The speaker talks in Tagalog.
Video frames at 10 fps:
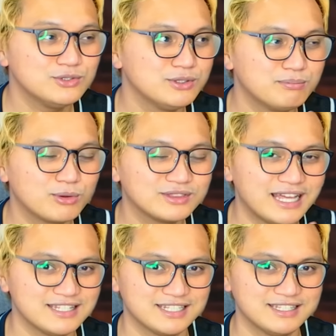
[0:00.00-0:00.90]
yun yung
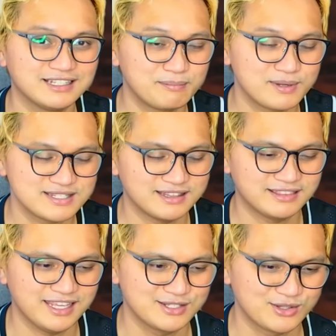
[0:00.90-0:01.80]
importansya ng
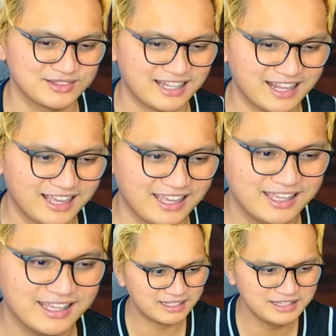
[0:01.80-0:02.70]
representation talaga
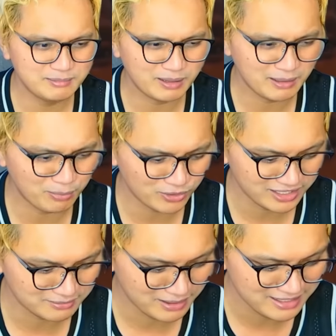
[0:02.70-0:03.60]
eh. Hindi pala
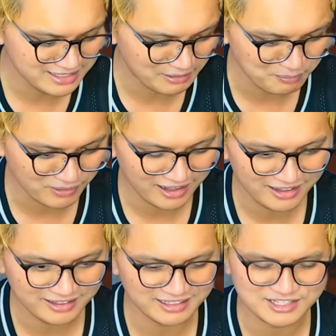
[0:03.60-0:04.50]
porket mahirap
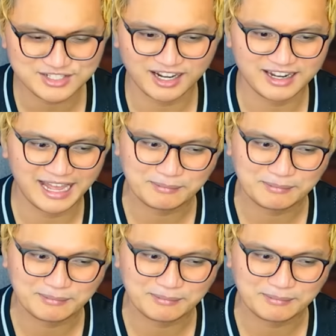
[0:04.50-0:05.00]
ka, eh nandiyan ka na